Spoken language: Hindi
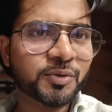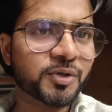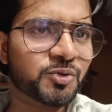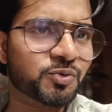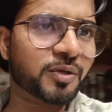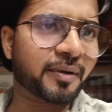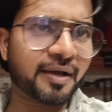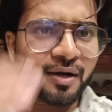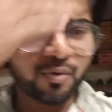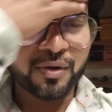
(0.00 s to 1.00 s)
तो ये जूते
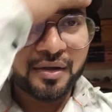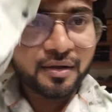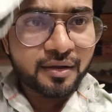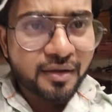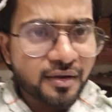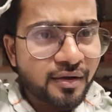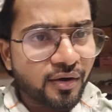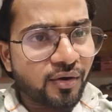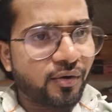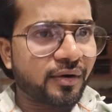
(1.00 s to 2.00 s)
वगैरह हो गए
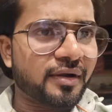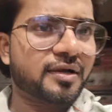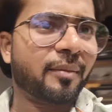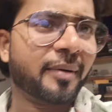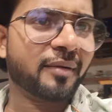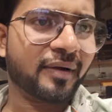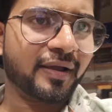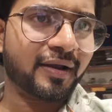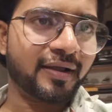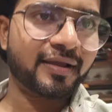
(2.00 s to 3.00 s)
और कपड़े
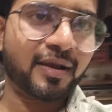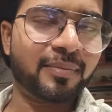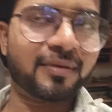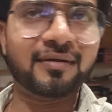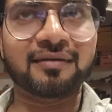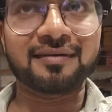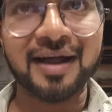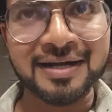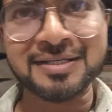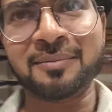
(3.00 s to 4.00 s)
वगैरह हैं यहाँ पर
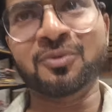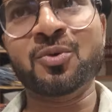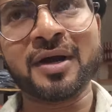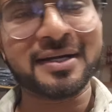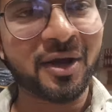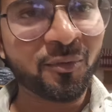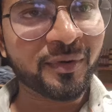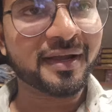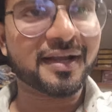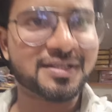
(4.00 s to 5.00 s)
राठ हम लोगों का
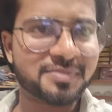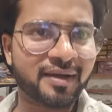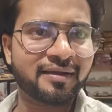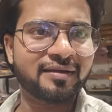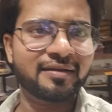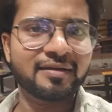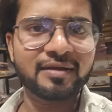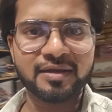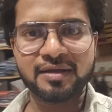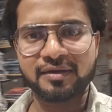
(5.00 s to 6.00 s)
टाउन है कस्बा है
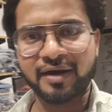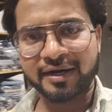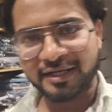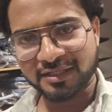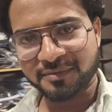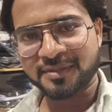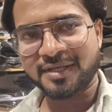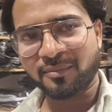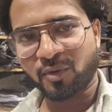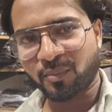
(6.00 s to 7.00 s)
राठ कस्बे
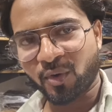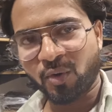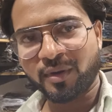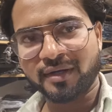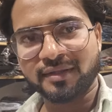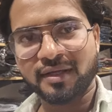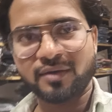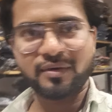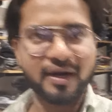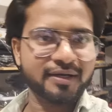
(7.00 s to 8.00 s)
से हम लोग बिलोंग करते हैं
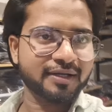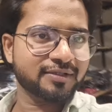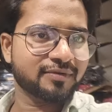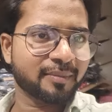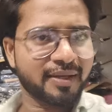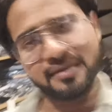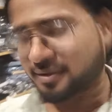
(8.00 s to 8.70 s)
और राठ कस्बे में ही